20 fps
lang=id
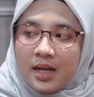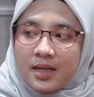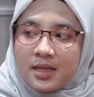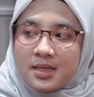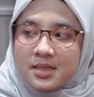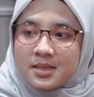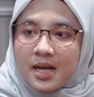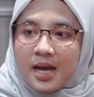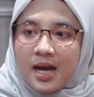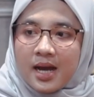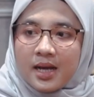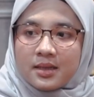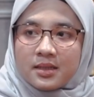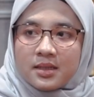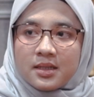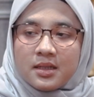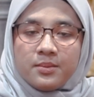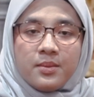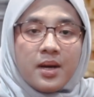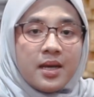di saat
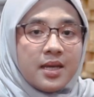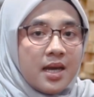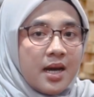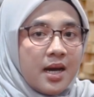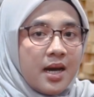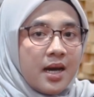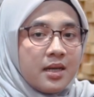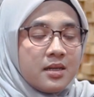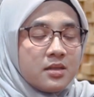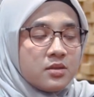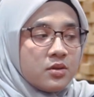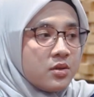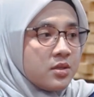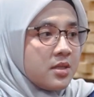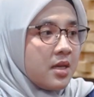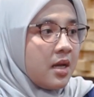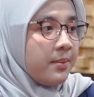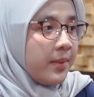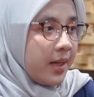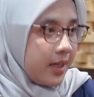kebanyakan
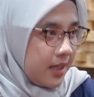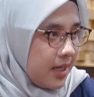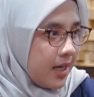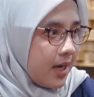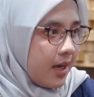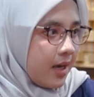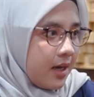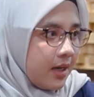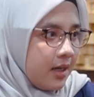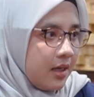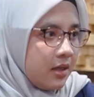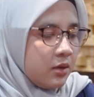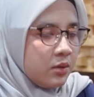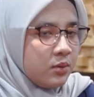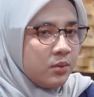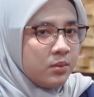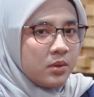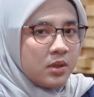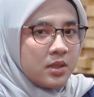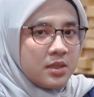sosial media yeah.
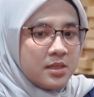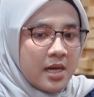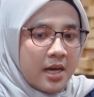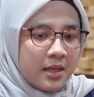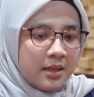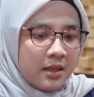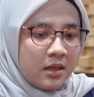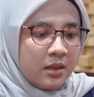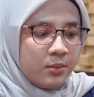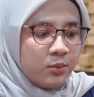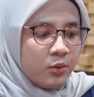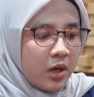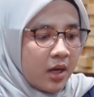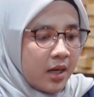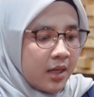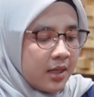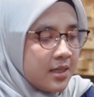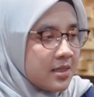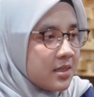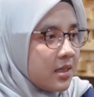itu kejahatannya bukan
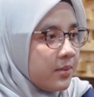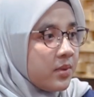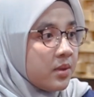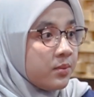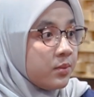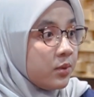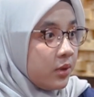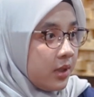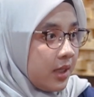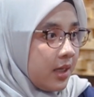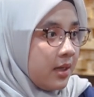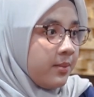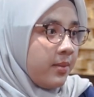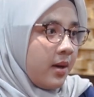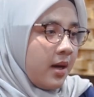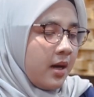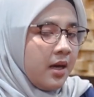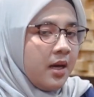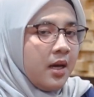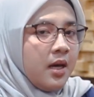hanya cyberbullying,
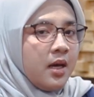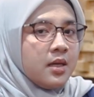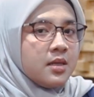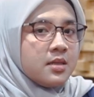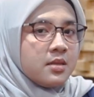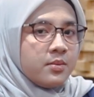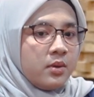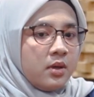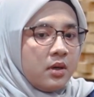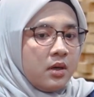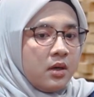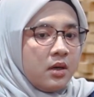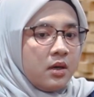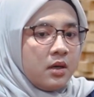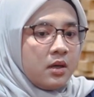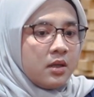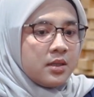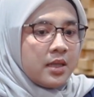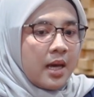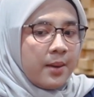Pak. Oh.
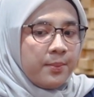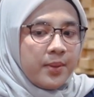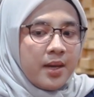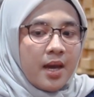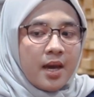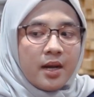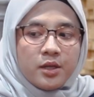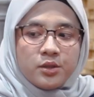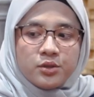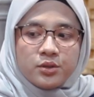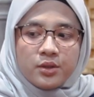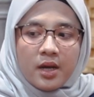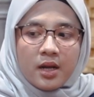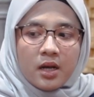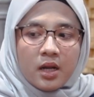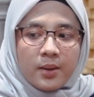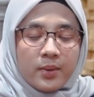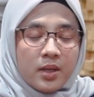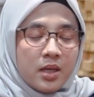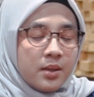uh, tapi ada juga
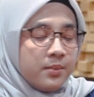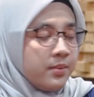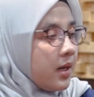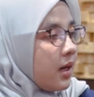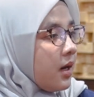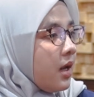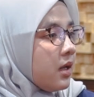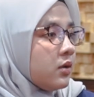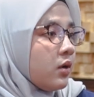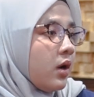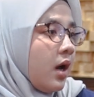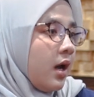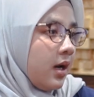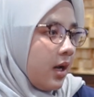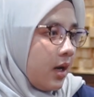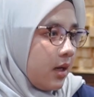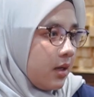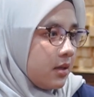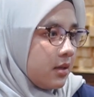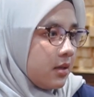yang namanya predator
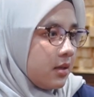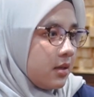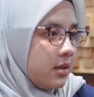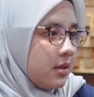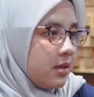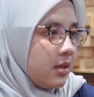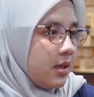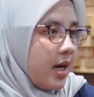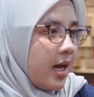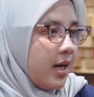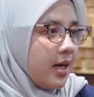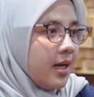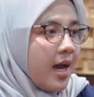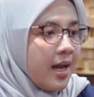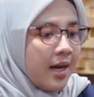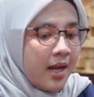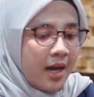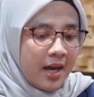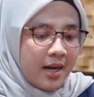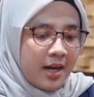anak karena
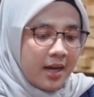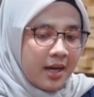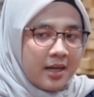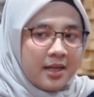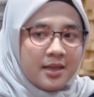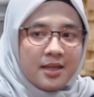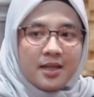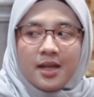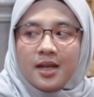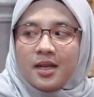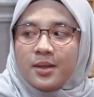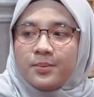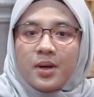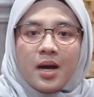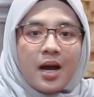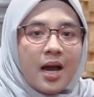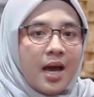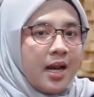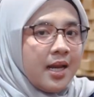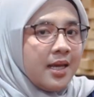anak-anak ini tidak
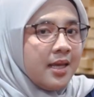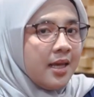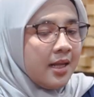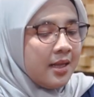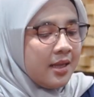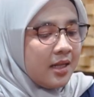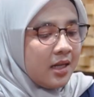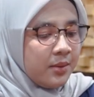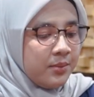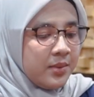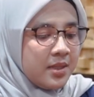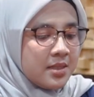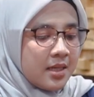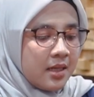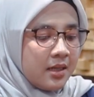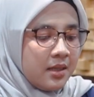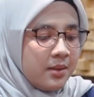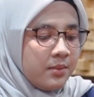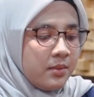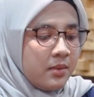dibekali jadi tidak bisa
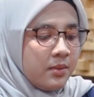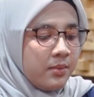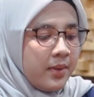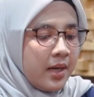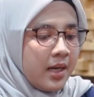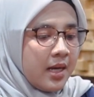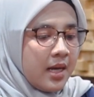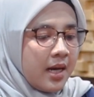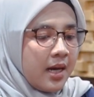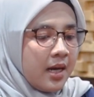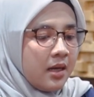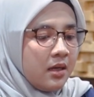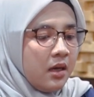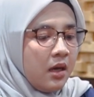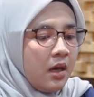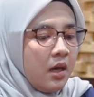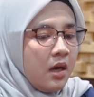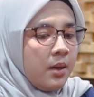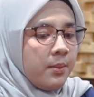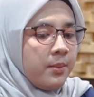nih membedakan
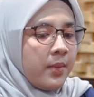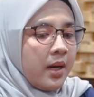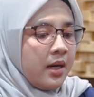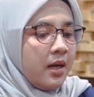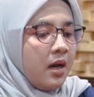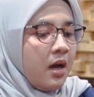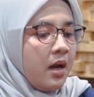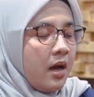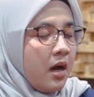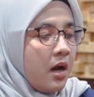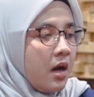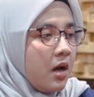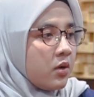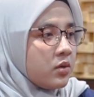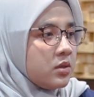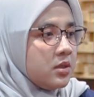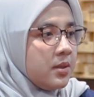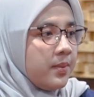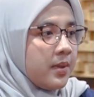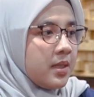mana yang
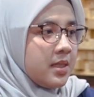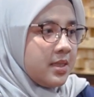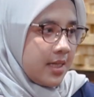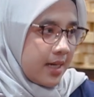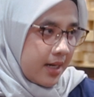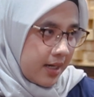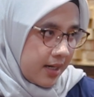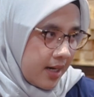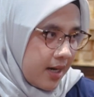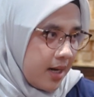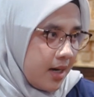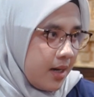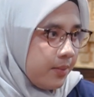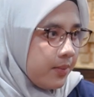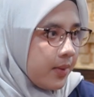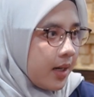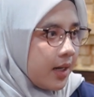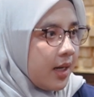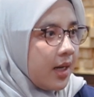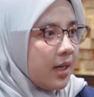harus dipercaya
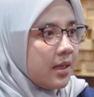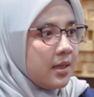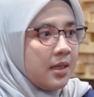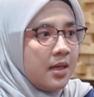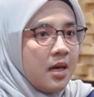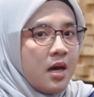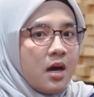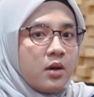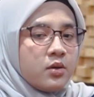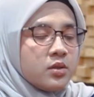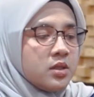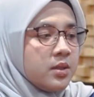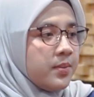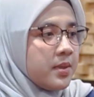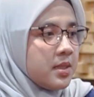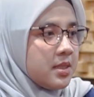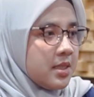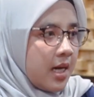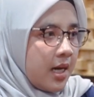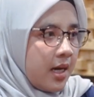mana hmm. yang tidak harus
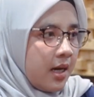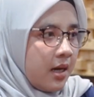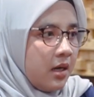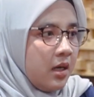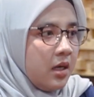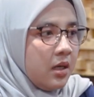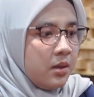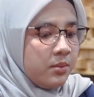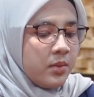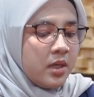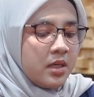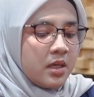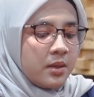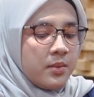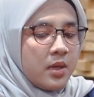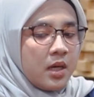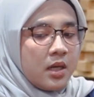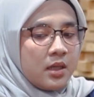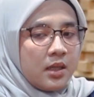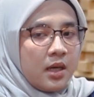dipercaya banyak
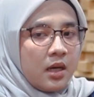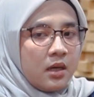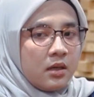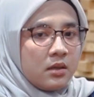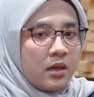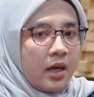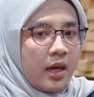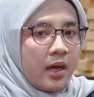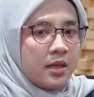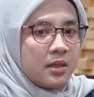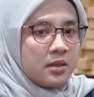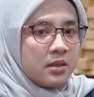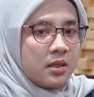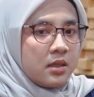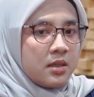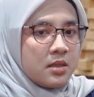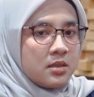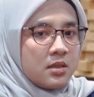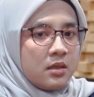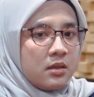banget yang kayak
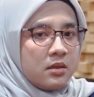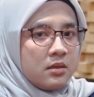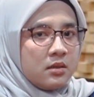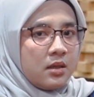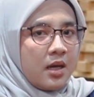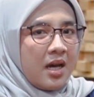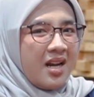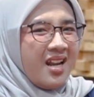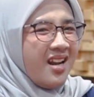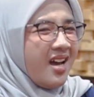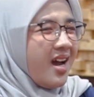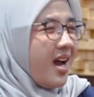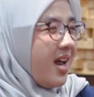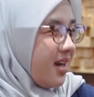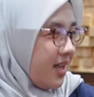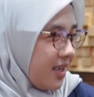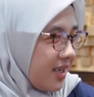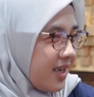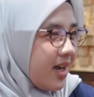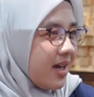terkesan kan
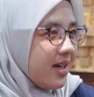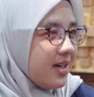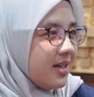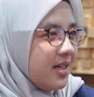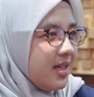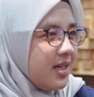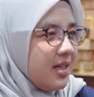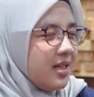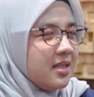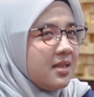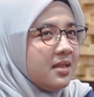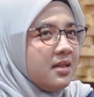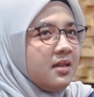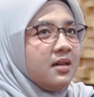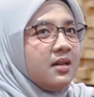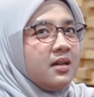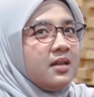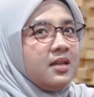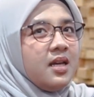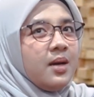anak-anak ya yeah. Iya.
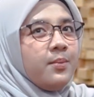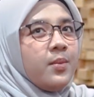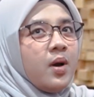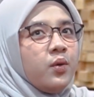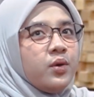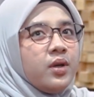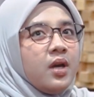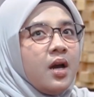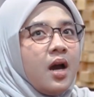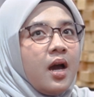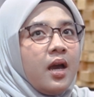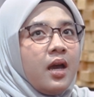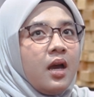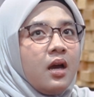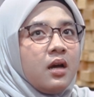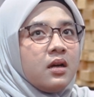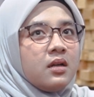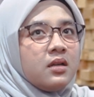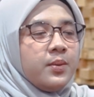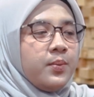uh, dia maunya
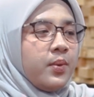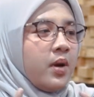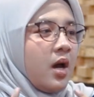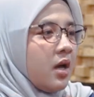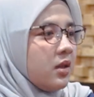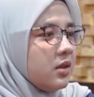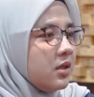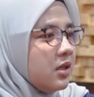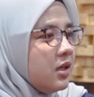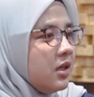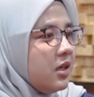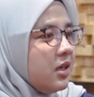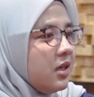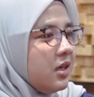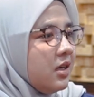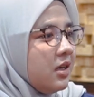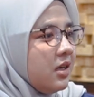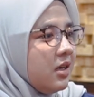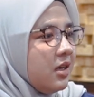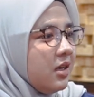kayak
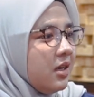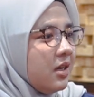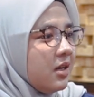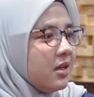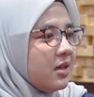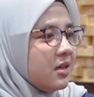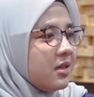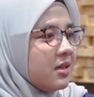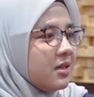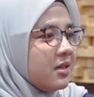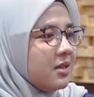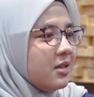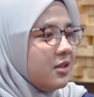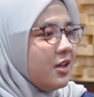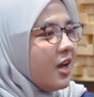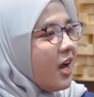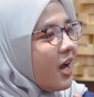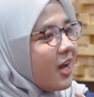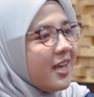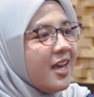diperhatiin
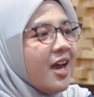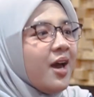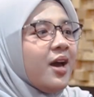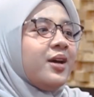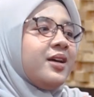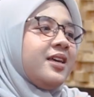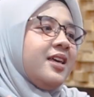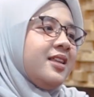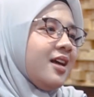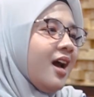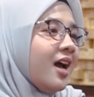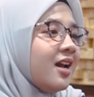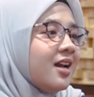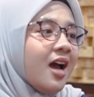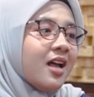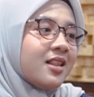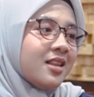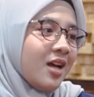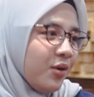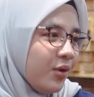yang hmm. ya iya. kita kan
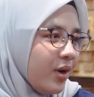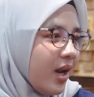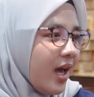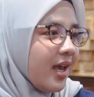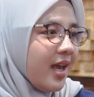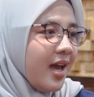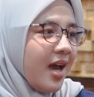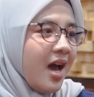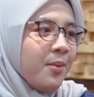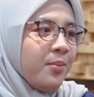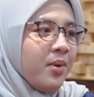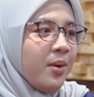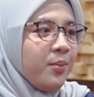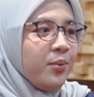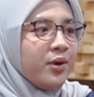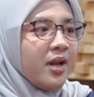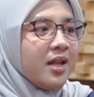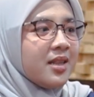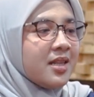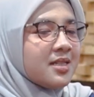nggak tahu lah ya betul, apapun
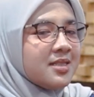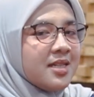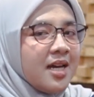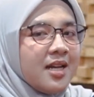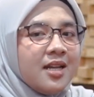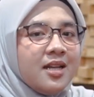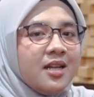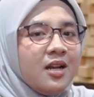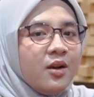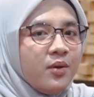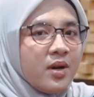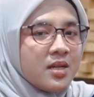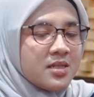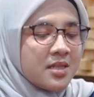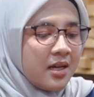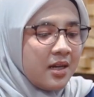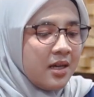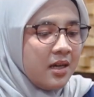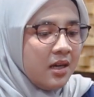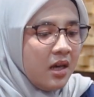betul, yang terjadi di luar
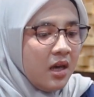sana